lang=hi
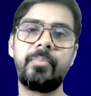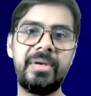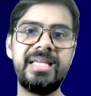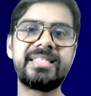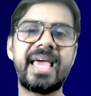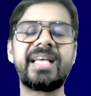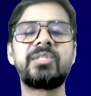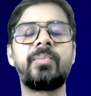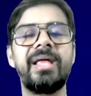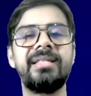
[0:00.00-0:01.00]
प्लीज़
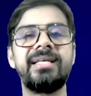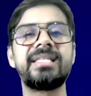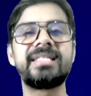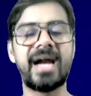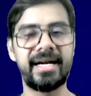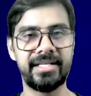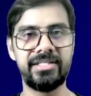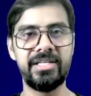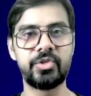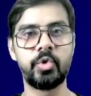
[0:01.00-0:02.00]
एक्सप्लेन द
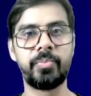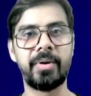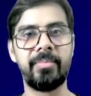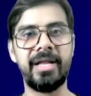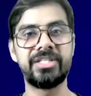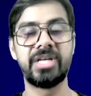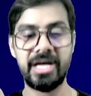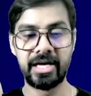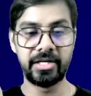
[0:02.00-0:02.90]
स्ट्रैटेजीज टू पब्लिश